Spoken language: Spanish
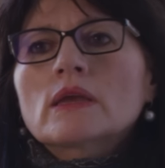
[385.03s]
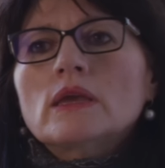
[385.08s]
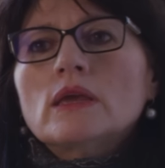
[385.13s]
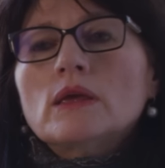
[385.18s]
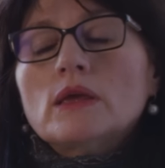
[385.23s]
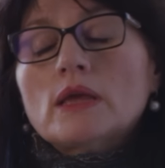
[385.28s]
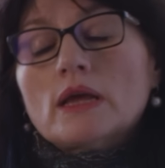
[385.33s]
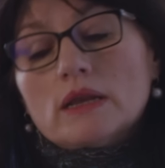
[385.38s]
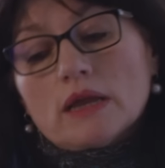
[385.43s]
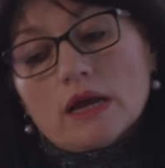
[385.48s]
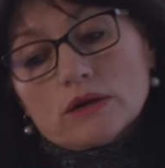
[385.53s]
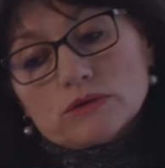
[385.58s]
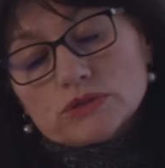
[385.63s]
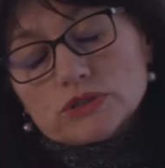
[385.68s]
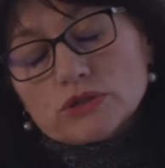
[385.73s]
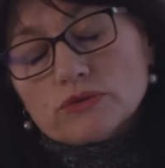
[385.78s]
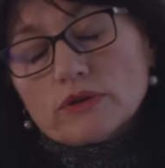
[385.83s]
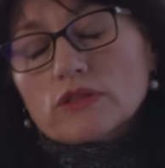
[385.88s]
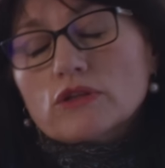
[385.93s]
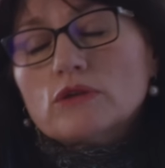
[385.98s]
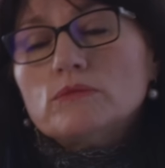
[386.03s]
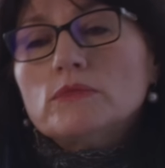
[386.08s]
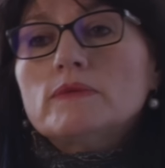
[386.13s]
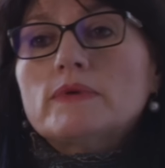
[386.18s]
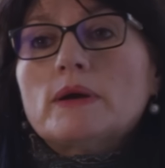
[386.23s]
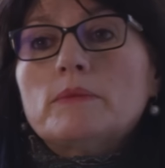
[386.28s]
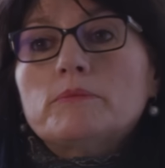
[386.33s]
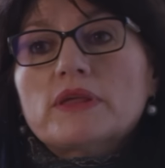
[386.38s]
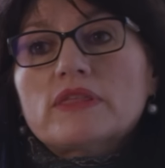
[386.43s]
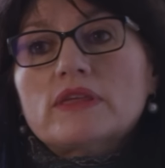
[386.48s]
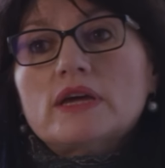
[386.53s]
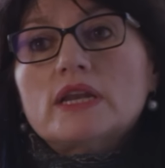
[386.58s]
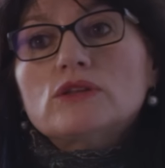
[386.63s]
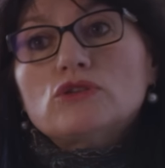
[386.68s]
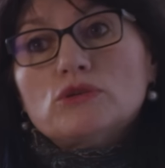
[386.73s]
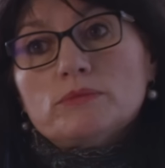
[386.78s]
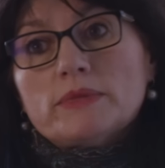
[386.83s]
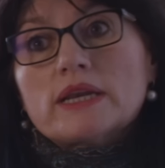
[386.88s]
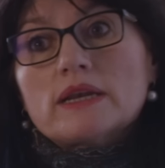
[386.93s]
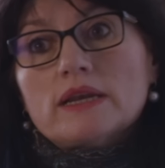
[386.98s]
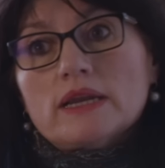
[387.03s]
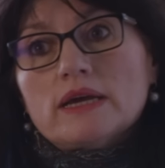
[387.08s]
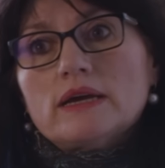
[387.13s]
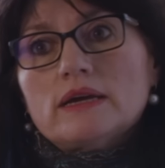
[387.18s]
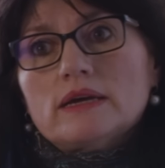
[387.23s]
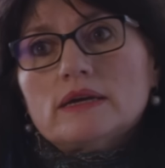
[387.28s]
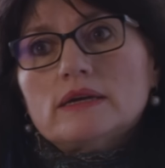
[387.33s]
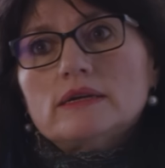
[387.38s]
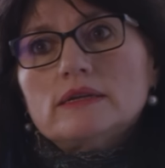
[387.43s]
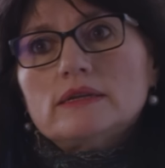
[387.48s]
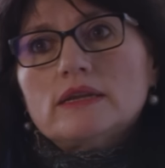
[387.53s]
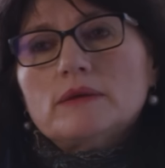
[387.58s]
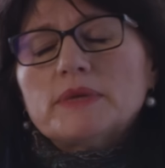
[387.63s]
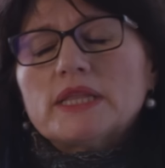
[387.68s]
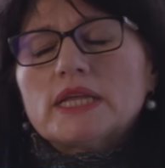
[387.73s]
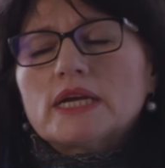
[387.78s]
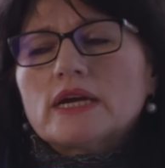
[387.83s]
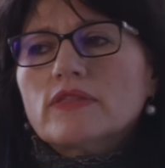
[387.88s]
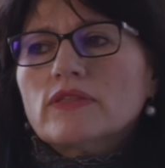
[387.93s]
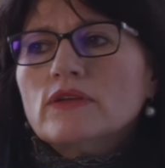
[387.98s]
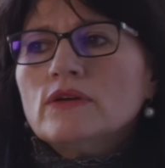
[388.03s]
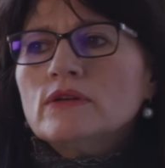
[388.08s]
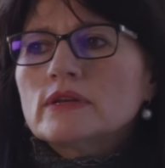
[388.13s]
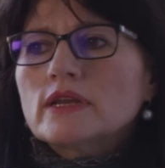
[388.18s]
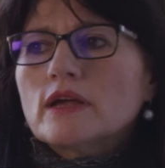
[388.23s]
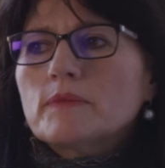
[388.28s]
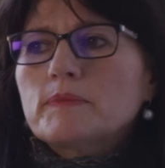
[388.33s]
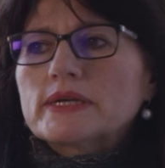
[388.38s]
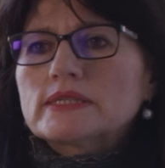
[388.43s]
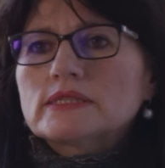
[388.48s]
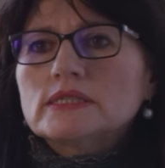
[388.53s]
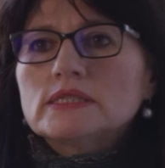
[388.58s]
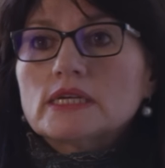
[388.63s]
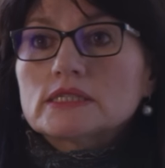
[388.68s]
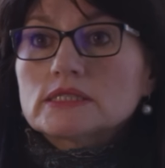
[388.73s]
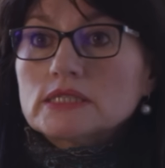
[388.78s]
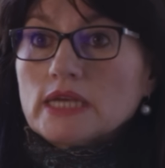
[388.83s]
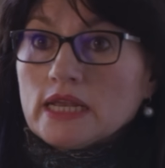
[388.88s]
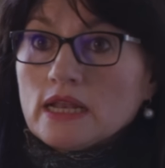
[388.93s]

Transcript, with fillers: y a continuación me iba a empezar a tomar la, medicación, las pastillas.